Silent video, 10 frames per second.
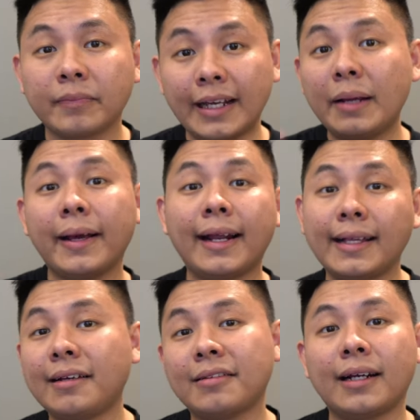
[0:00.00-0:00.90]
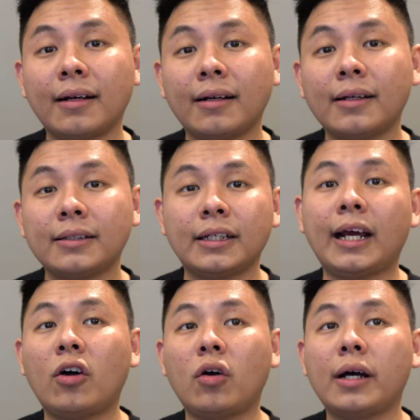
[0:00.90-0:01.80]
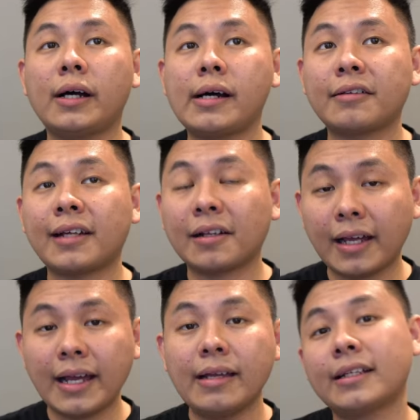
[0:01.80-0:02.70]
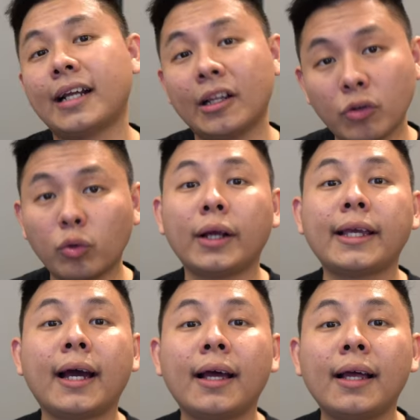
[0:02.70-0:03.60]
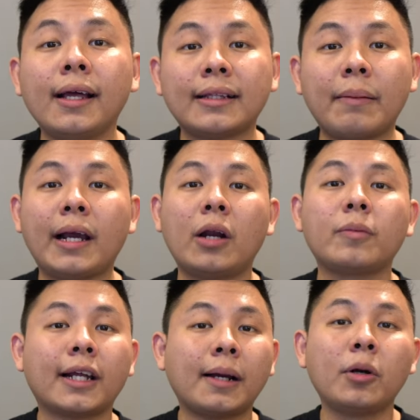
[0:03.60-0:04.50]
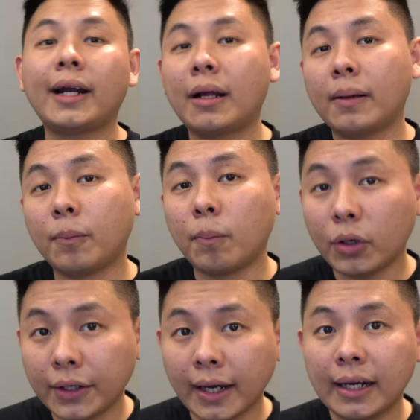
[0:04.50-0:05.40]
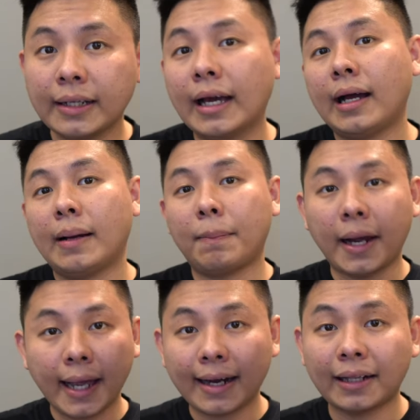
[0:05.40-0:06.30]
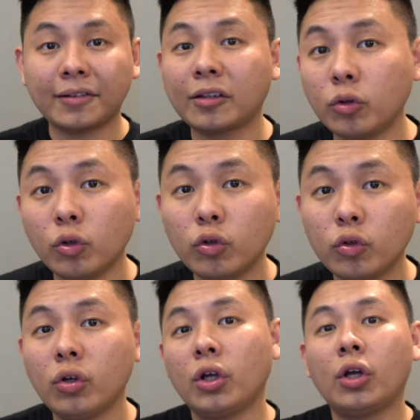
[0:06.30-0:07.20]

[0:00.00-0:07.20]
Jadi bedanya di sana. Jadi kalau uh, saran saya ya jalan dua-duanya. Tapi kalau misalkan belum ada modal, ya pakai gratisan dulu.